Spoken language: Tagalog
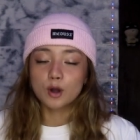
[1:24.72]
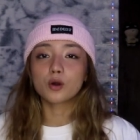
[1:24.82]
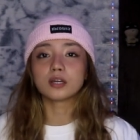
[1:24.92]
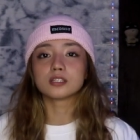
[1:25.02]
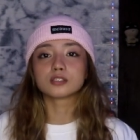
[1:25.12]

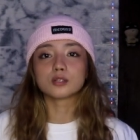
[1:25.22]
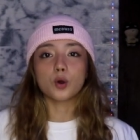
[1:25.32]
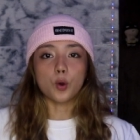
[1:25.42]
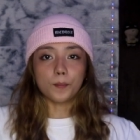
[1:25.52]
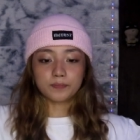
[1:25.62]
Okay,
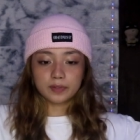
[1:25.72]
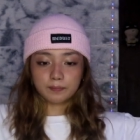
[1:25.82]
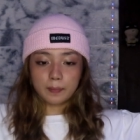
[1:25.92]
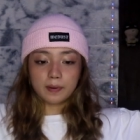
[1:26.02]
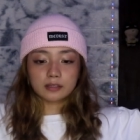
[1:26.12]
so,
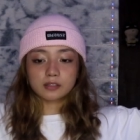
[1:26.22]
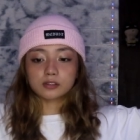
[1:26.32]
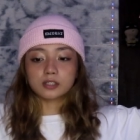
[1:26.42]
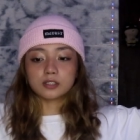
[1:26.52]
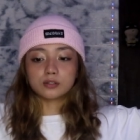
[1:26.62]

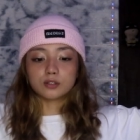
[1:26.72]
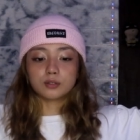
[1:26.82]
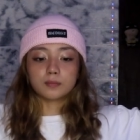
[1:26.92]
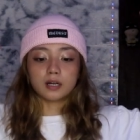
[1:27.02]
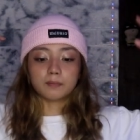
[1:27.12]
papakita ko sa inyo
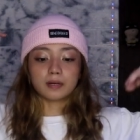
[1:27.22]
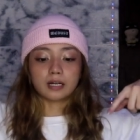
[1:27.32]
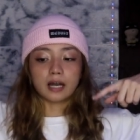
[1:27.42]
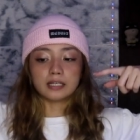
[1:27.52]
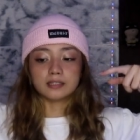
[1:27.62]
yung mga
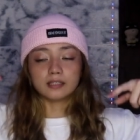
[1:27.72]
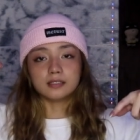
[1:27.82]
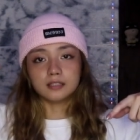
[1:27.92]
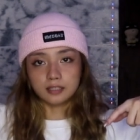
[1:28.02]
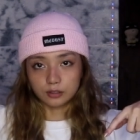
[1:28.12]
pagkain na
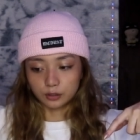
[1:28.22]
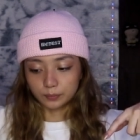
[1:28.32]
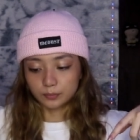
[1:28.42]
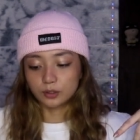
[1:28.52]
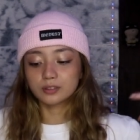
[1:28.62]

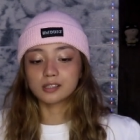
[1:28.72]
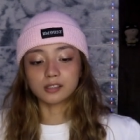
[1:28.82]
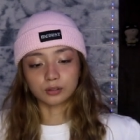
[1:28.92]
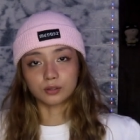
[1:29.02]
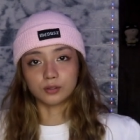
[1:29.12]
nandito. Konti
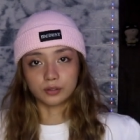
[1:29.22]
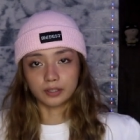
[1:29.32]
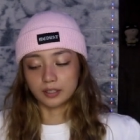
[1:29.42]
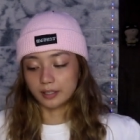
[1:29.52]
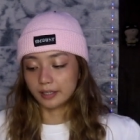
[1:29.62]
lang to,
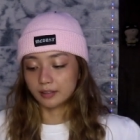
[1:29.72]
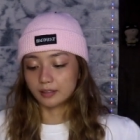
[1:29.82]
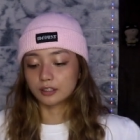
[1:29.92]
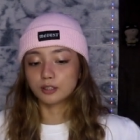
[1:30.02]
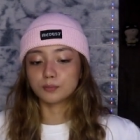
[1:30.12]
okay? And
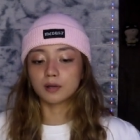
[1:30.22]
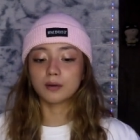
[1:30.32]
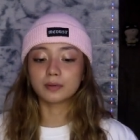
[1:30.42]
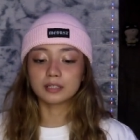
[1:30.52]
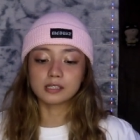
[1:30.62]
ito yung
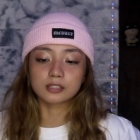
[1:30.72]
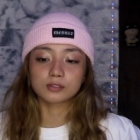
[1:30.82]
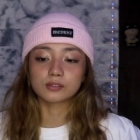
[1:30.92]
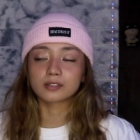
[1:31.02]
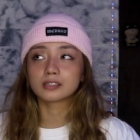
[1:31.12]
mga madalas
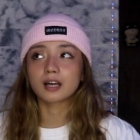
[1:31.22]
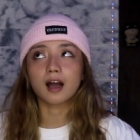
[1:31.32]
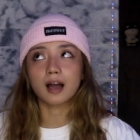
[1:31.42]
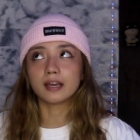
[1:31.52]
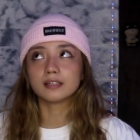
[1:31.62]
kong
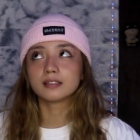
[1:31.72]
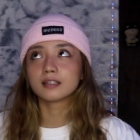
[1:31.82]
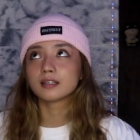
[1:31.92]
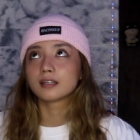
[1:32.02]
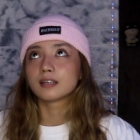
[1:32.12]
kinakain
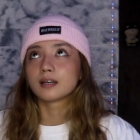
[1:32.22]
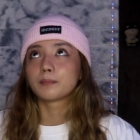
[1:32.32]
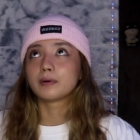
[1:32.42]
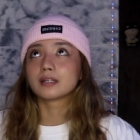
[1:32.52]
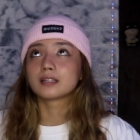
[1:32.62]

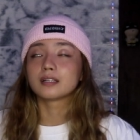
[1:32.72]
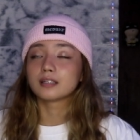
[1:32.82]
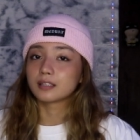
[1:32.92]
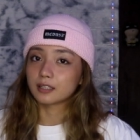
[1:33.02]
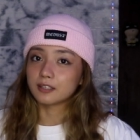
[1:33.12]
pag
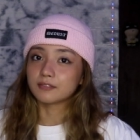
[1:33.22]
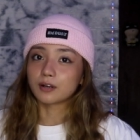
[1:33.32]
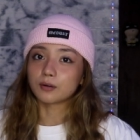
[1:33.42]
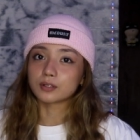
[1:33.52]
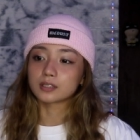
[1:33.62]
nagkikrave
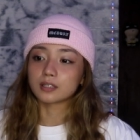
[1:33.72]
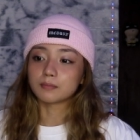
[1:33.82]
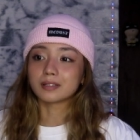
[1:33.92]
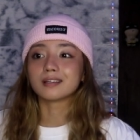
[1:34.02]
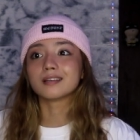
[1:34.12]
ako
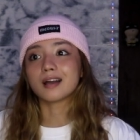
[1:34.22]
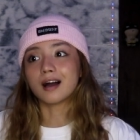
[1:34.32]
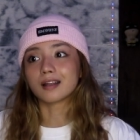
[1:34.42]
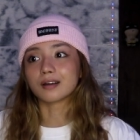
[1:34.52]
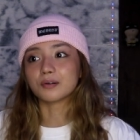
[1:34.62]
sa madaling
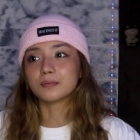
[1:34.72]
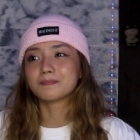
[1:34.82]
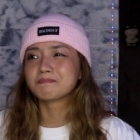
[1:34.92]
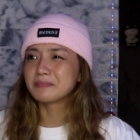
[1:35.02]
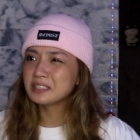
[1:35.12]
araw.
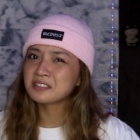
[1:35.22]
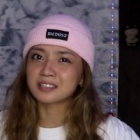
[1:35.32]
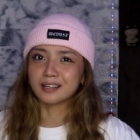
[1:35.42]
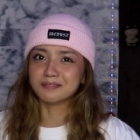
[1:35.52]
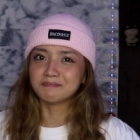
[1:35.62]

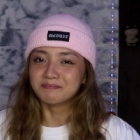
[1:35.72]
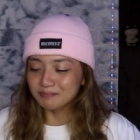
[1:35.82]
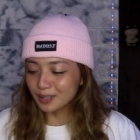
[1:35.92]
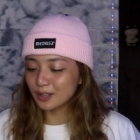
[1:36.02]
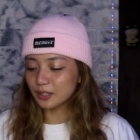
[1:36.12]
Minsan.
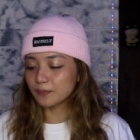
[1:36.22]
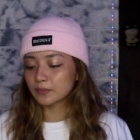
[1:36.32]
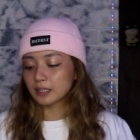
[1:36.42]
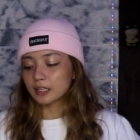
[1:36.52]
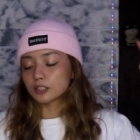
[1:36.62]
Pero ayun,
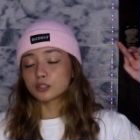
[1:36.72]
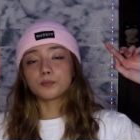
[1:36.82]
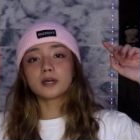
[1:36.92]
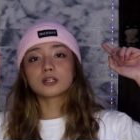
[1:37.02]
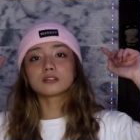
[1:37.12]
so
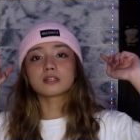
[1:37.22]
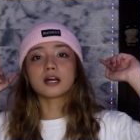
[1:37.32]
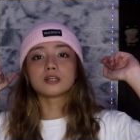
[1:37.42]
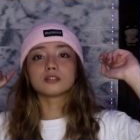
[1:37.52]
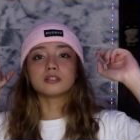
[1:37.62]
meron
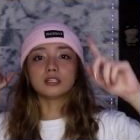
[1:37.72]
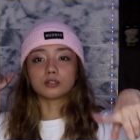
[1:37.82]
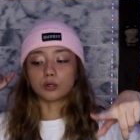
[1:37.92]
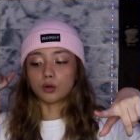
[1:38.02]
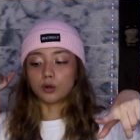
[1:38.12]
tayo
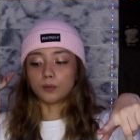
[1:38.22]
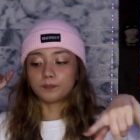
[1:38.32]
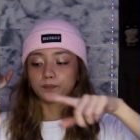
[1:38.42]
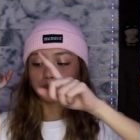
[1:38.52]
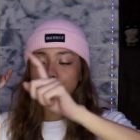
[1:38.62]
dito
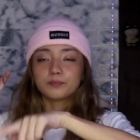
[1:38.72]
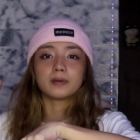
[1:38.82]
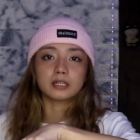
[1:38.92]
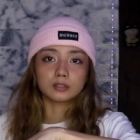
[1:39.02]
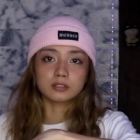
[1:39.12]

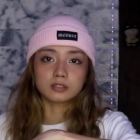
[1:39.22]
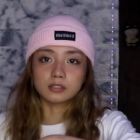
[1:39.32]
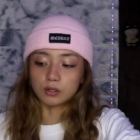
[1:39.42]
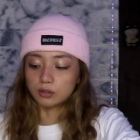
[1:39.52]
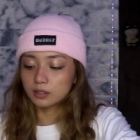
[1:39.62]
bacon
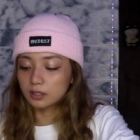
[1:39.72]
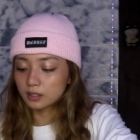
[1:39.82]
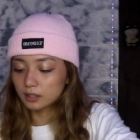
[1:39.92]
silog.